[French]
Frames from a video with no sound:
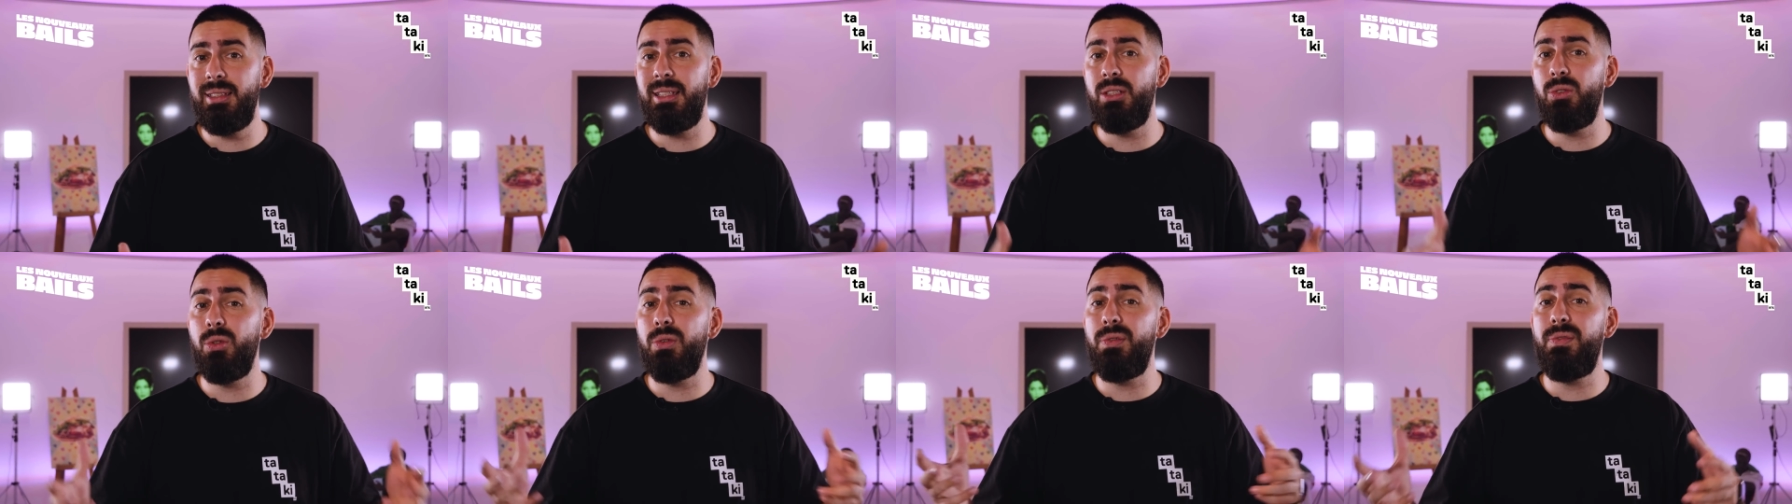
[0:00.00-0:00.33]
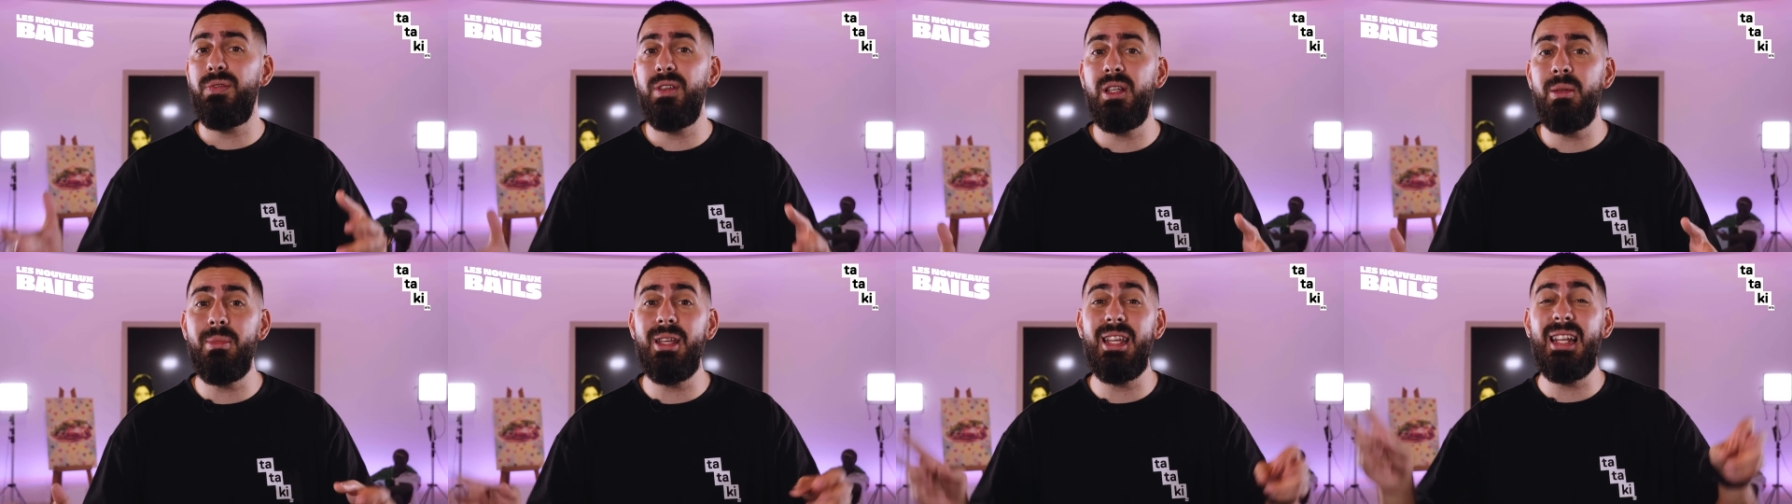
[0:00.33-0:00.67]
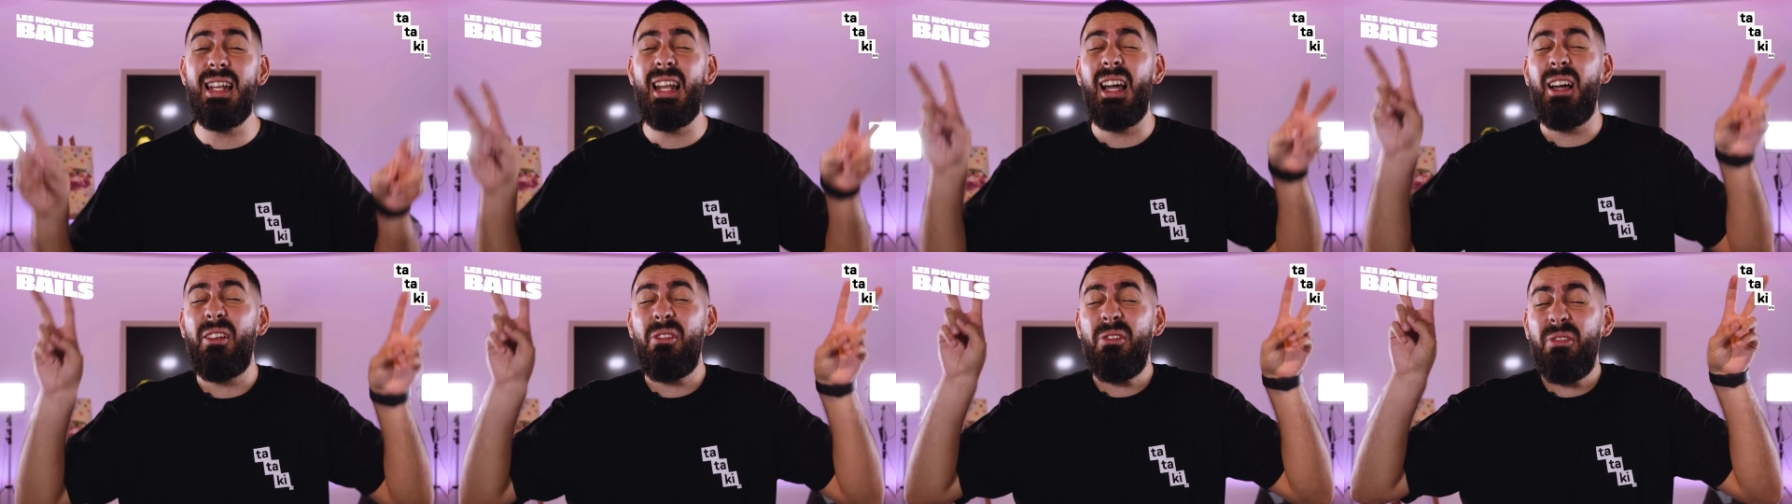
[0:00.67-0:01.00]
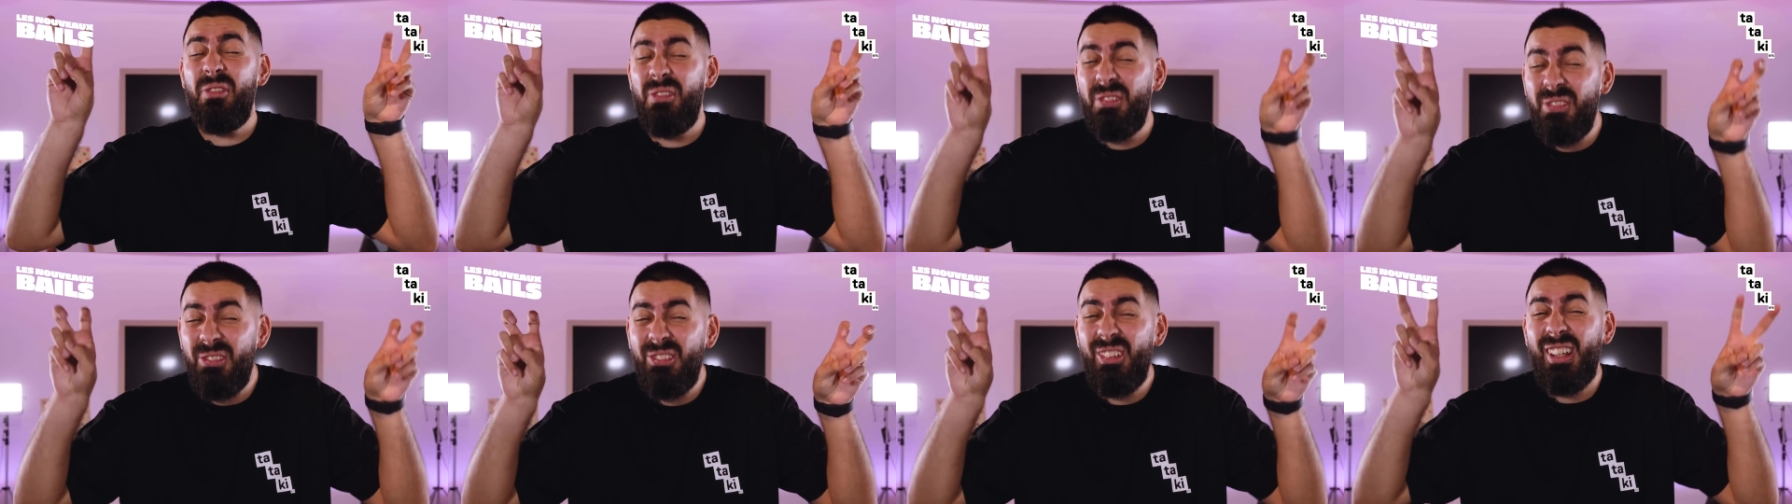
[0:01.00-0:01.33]
c'est de filmer la
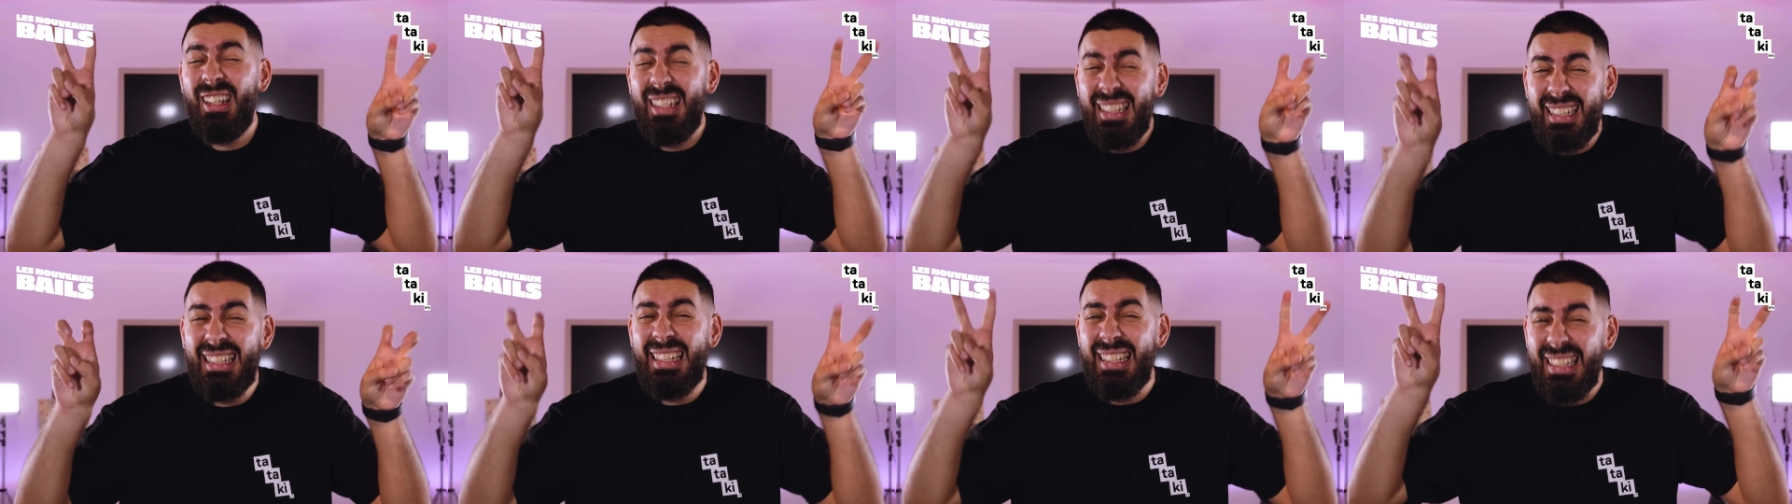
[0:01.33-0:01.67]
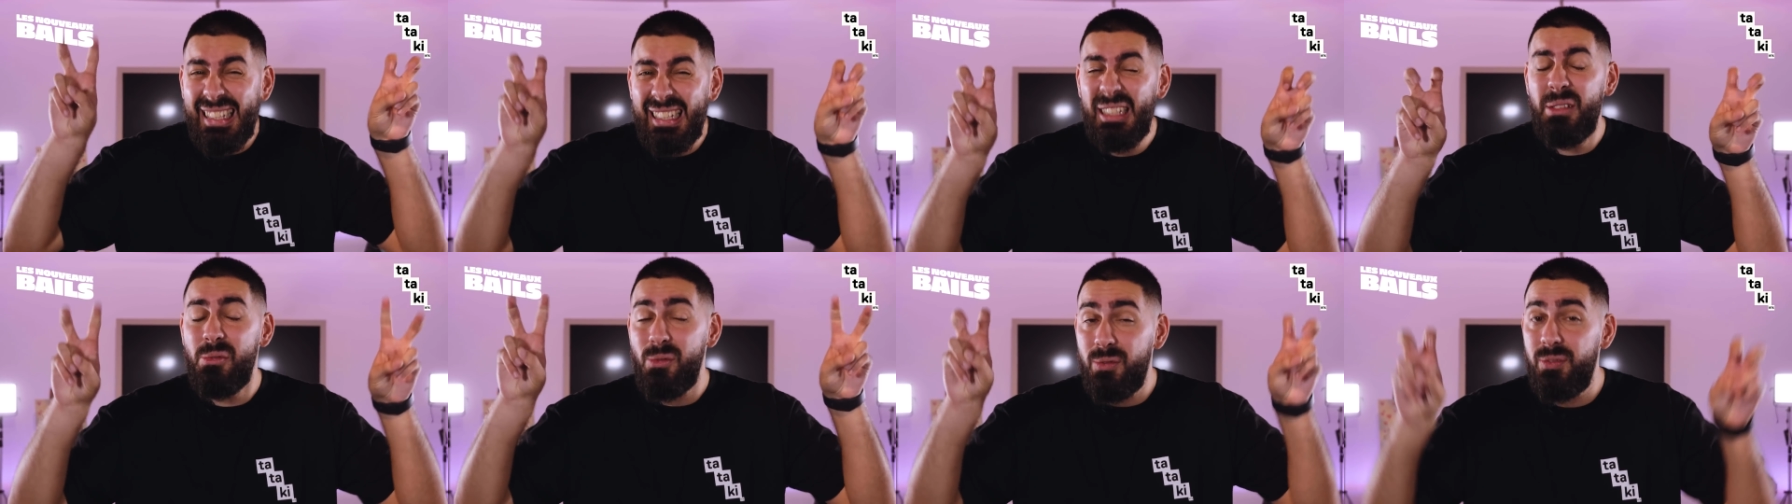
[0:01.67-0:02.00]
vraie